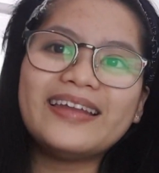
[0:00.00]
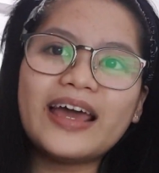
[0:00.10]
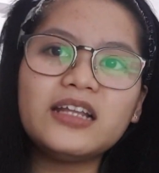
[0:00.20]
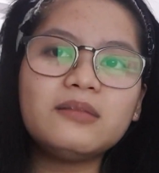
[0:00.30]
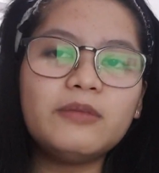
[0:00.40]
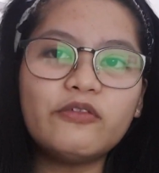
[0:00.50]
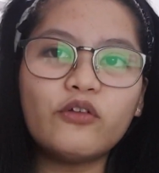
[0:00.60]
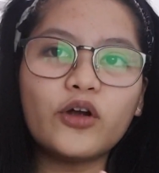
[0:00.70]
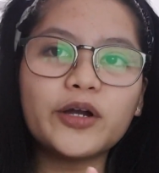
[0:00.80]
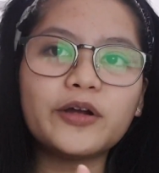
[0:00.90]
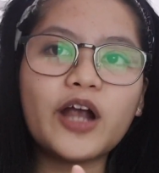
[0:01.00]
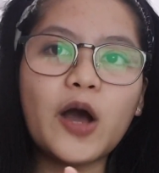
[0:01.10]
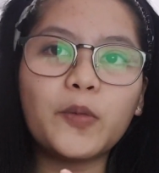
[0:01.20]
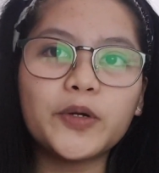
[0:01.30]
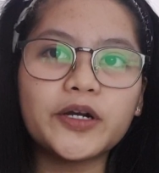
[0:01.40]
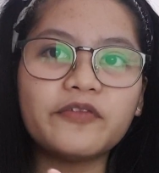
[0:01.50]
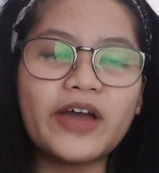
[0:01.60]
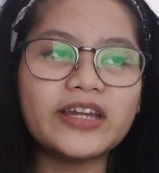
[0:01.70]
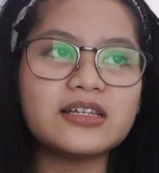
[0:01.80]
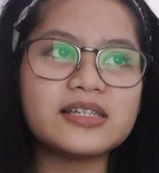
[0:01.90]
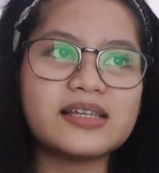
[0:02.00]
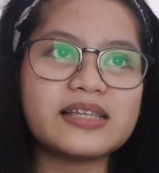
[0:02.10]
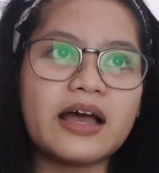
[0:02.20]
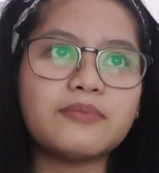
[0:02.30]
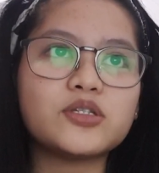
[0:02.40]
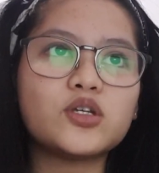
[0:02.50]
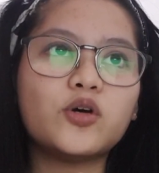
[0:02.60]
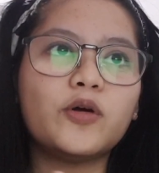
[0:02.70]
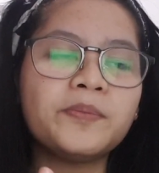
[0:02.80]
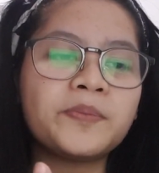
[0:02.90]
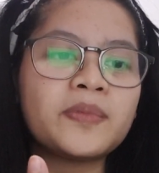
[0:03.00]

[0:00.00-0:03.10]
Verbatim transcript: a night before our finals exam. So,